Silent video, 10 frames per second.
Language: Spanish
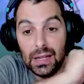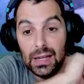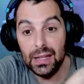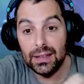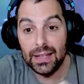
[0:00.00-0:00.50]

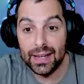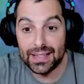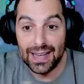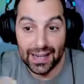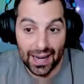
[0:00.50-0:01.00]
y
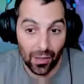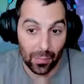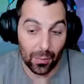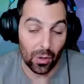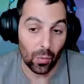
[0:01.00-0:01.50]
tiene
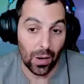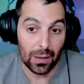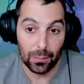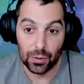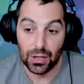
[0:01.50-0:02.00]
sangrado. Por lo
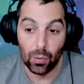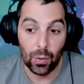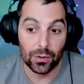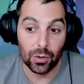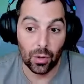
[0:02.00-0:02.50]
cual, pues en
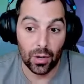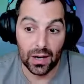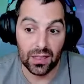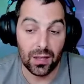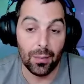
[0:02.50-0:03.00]
cuanto
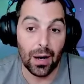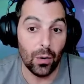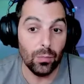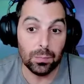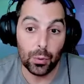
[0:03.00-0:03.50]

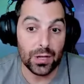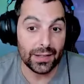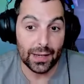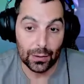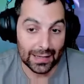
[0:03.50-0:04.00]
reciba un
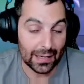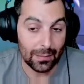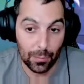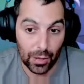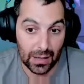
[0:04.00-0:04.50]
puñetero ataque
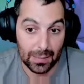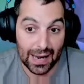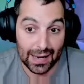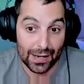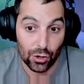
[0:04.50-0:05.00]
va a morir.
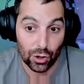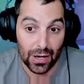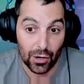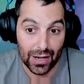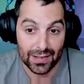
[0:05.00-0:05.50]
Mira, ahí lo
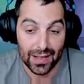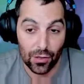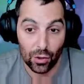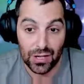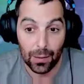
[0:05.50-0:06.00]
estoy
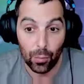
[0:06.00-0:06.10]
orientando, ya